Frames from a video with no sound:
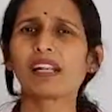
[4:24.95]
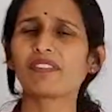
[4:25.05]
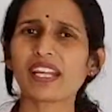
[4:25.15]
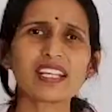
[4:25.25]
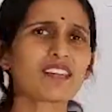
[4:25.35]

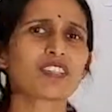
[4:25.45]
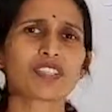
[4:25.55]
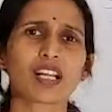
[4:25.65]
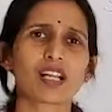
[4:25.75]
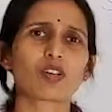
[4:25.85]
మళ్ళీ వేరే
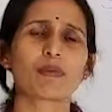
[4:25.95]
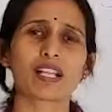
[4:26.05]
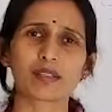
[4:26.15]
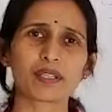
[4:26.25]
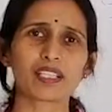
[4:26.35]
విషయాలలో
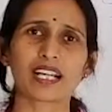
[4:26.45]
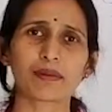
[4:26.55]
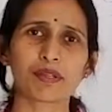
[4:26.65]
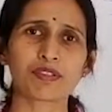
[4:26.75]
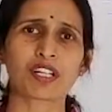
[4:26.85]
మాత్రం ఇది
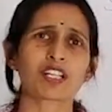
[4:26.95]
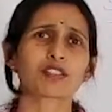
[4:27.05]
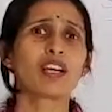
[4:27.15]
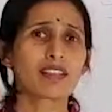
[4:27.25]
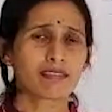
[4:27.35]

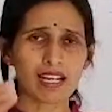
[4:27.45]
కనిపించట్లేదు